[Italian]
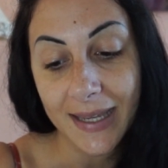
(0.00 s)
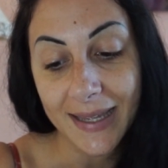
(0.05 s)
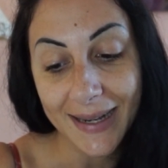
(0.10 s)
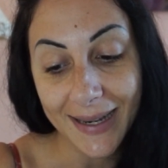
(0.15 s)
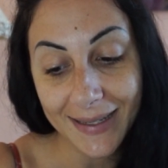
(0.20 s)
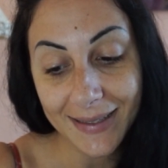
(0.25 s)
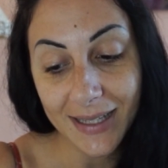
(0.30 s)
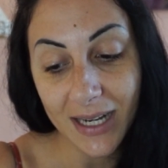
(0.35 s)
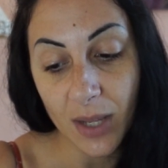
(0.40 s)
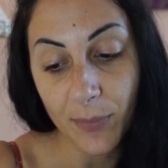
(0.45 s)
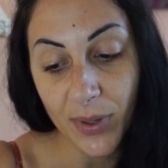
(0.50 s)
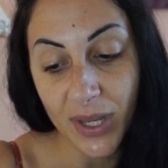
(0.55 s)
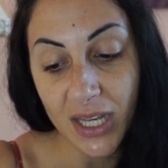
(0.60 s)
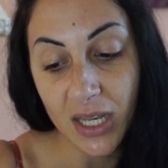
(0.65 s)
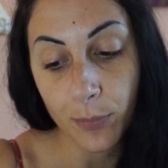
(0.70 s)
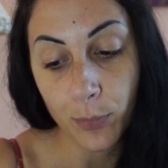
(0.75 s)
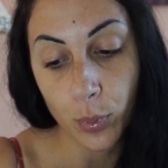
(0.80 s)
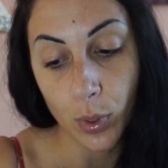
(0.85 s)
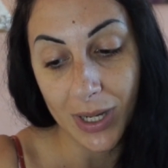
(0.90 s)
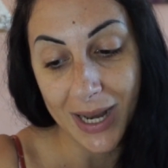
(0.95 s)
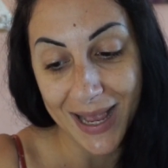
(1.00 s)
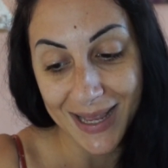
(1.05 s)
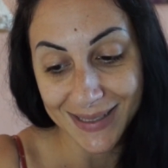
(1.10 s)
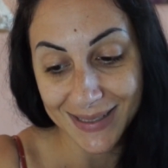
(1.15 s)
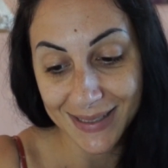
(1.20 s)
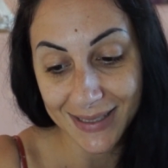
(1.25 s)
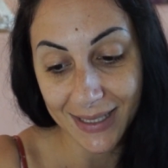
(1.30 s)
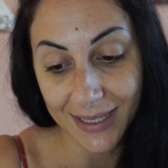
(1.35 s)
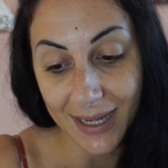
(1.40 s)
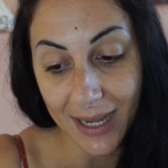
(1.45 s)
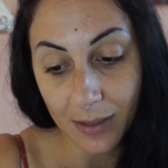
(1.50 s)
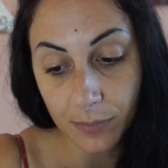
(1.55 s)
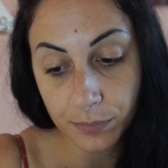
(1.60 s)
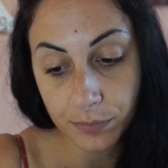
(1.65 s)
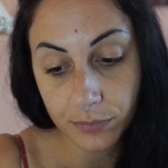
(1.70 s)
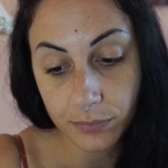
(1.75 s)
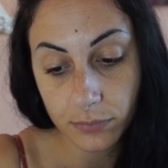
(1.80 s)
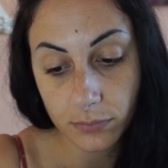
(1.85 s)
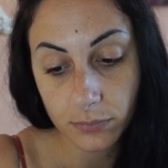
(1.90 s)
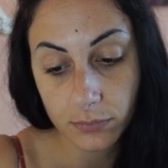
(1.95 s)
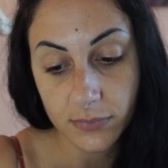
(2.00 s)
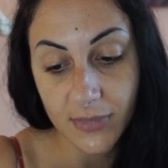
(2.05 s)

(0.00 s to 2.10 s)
rende la pelle più elastica,